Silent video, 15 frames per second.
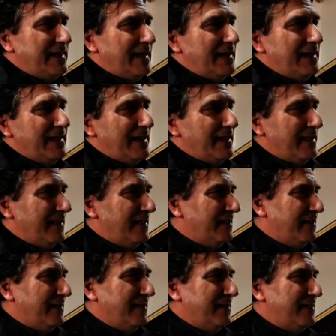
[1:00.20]
dalle
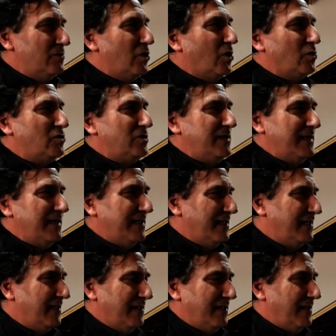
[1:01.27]
doti
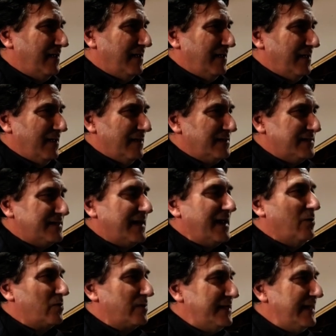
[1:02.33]

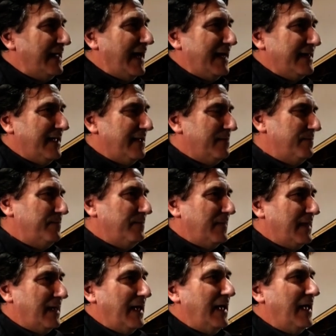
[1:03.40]
straordinarie
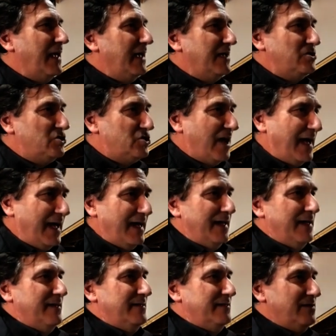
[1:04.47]
che è già
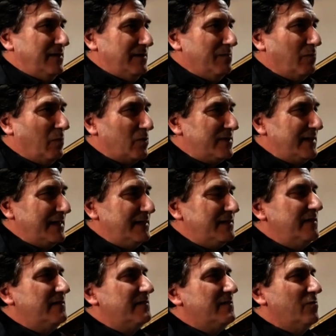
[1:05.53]

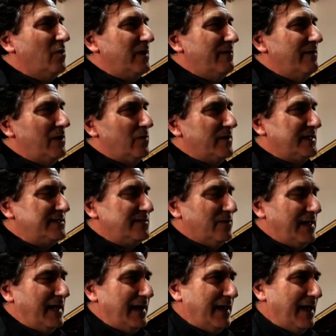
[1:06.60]
importantissimo a livello
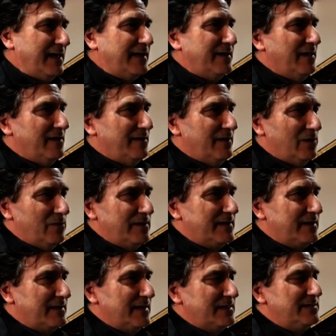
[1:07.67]
nazionale e anche a livello
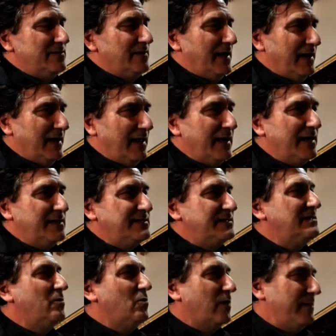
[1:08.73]
internazionale e che
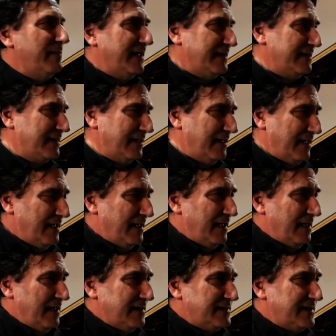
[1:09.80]
sicuramente
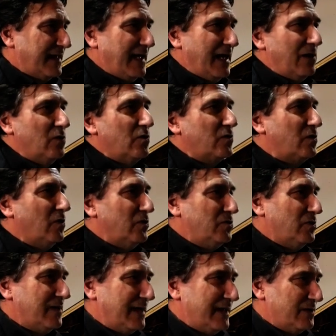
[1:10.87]
sarà
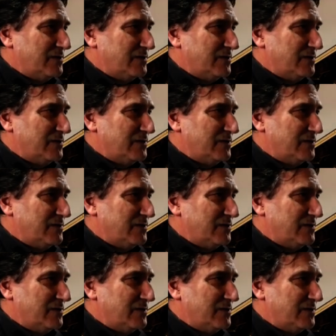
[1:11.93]
l'orgoglio della